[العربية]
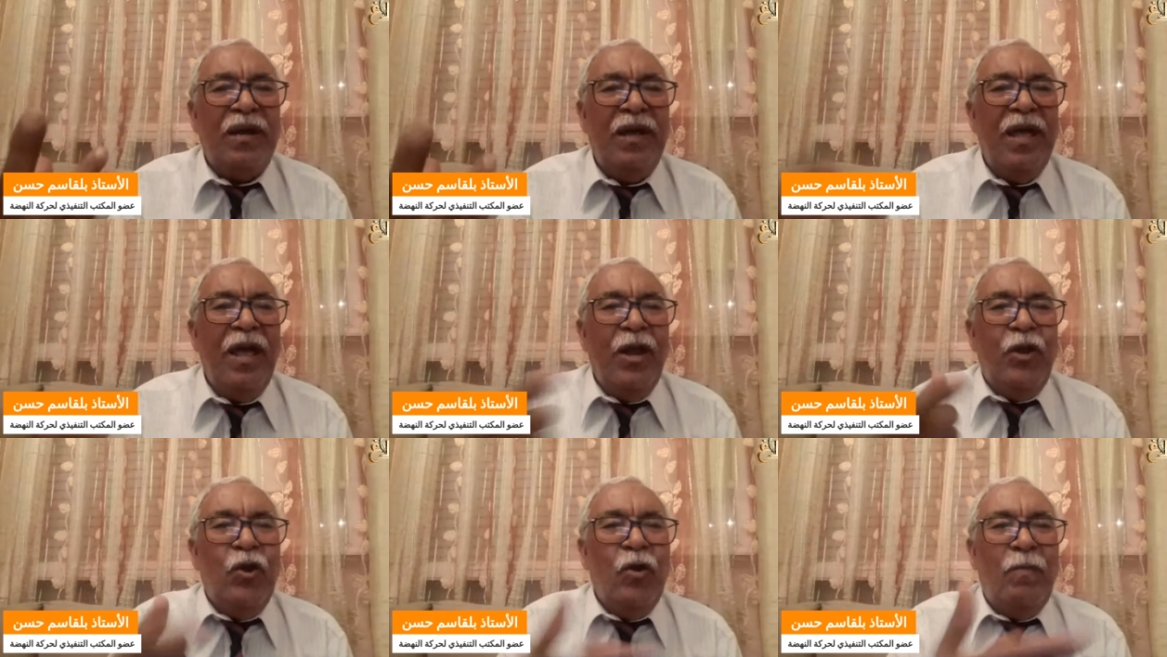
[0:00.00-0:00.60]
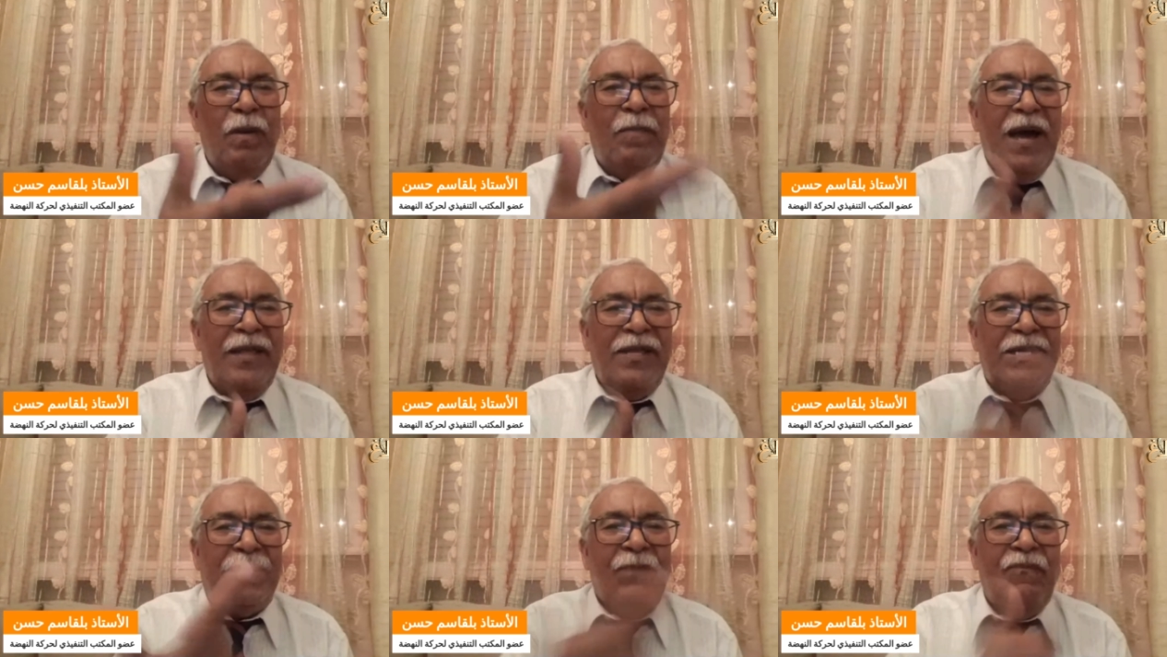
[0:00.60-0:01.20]
اليوم البعض
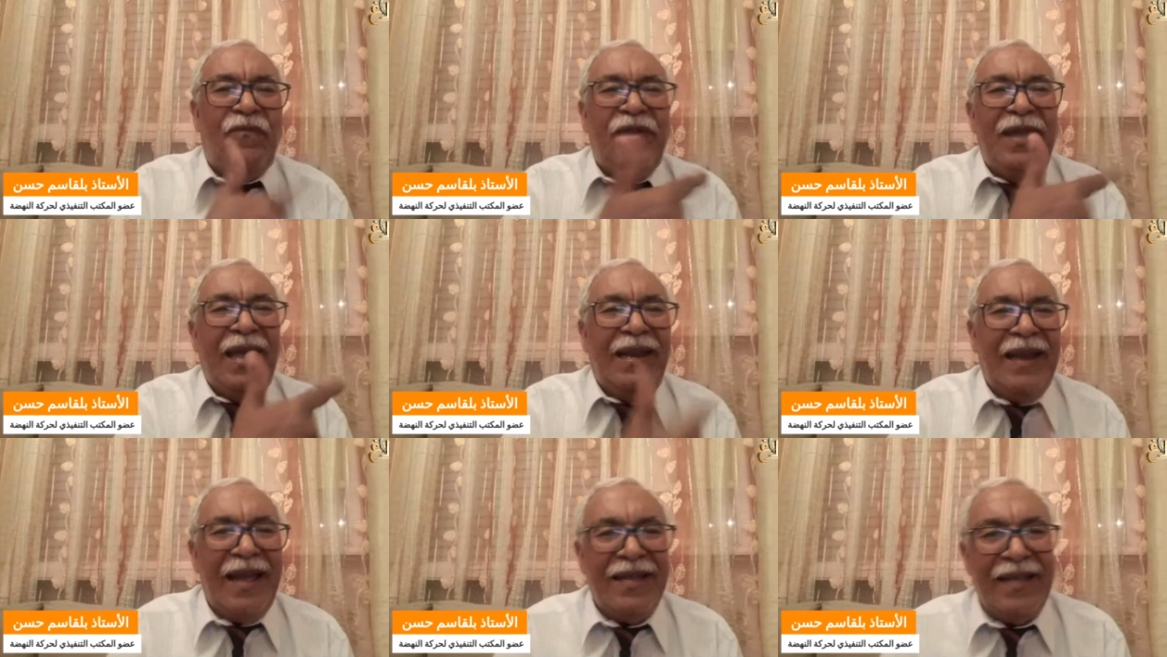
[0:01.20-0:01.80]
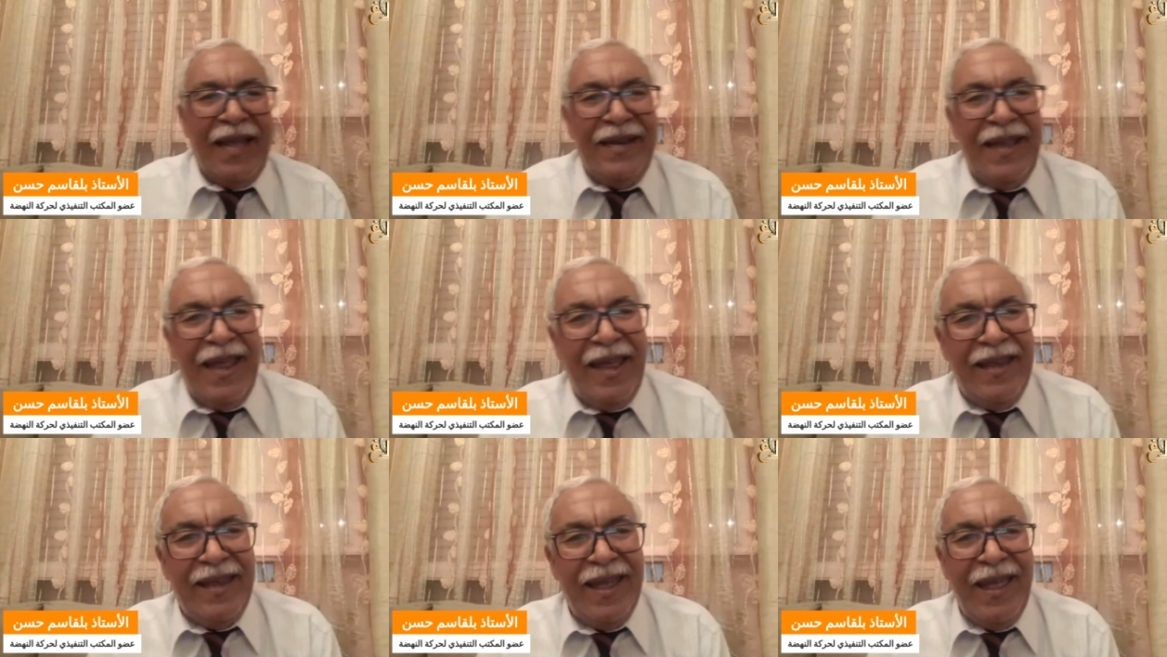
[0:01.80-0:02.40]
يسب فيا عليها
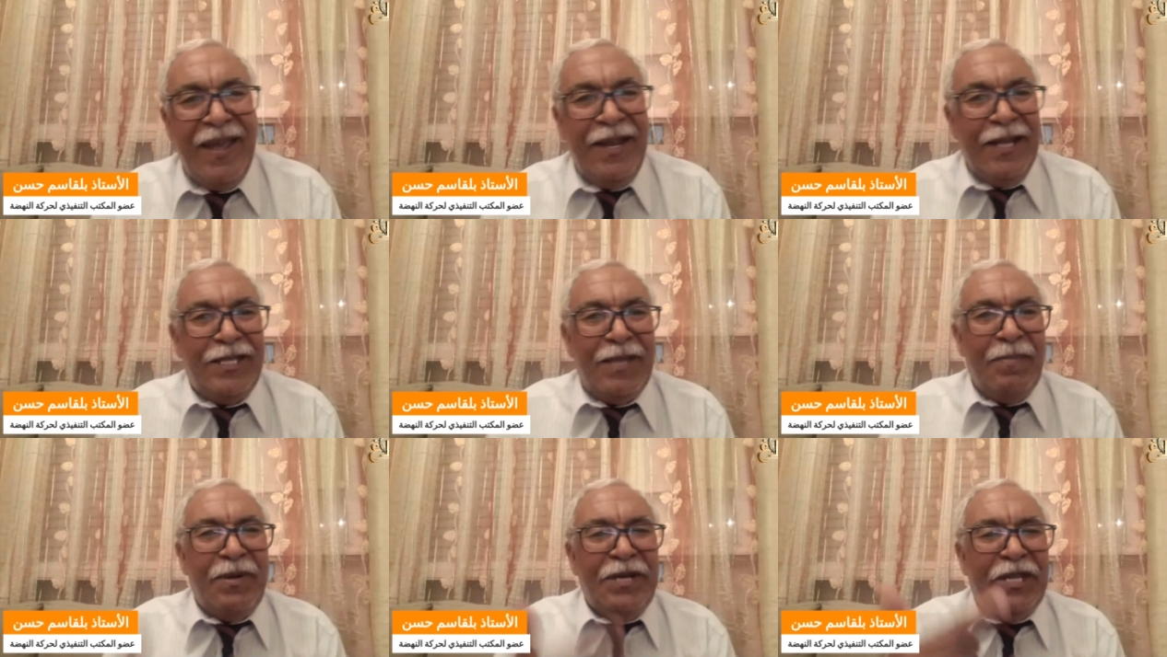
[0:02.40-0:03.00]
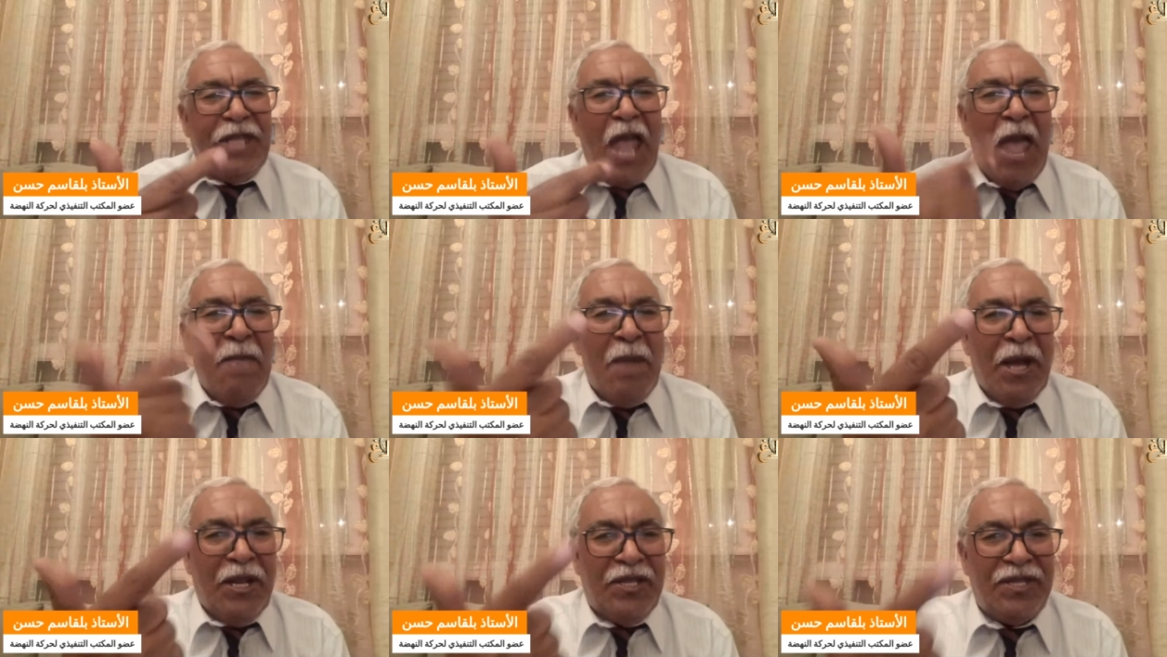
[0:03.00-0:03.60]
هي يعتبرني
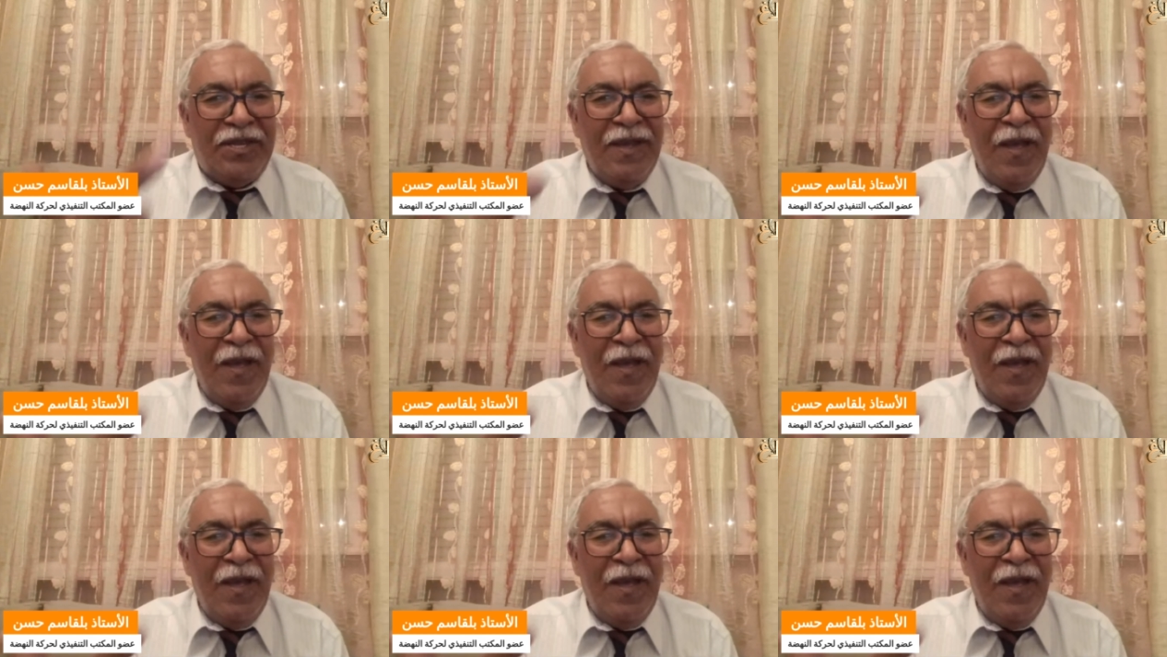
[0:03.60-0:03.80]
تامرت